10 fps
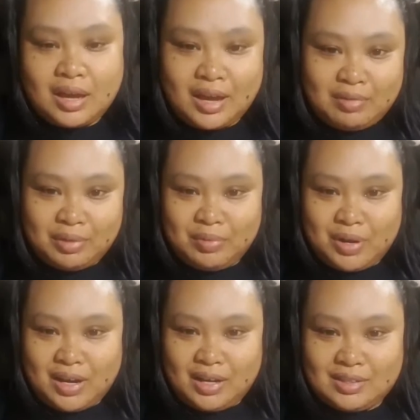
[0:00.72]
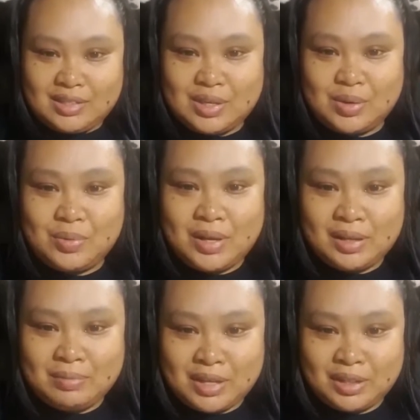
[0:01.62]
Hi everyone! So,
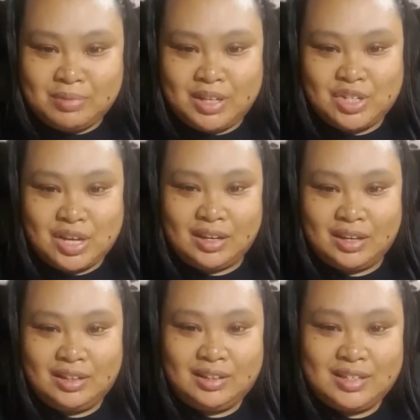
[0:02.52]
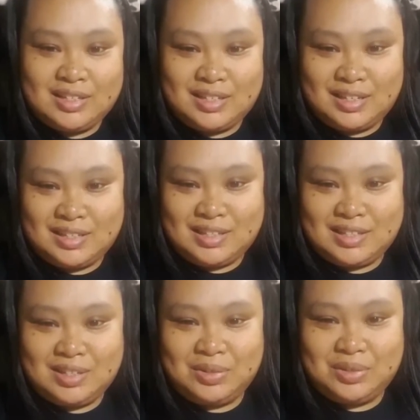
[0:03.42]
welcome back to my channel. This is
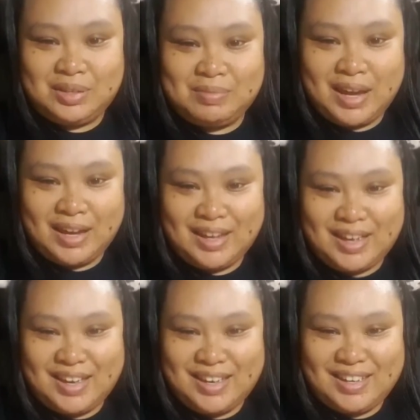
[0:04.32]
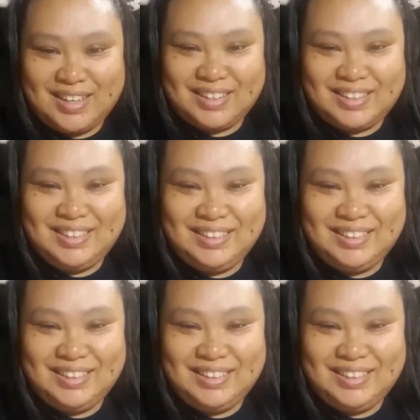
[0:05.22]
si Rudy Pai again.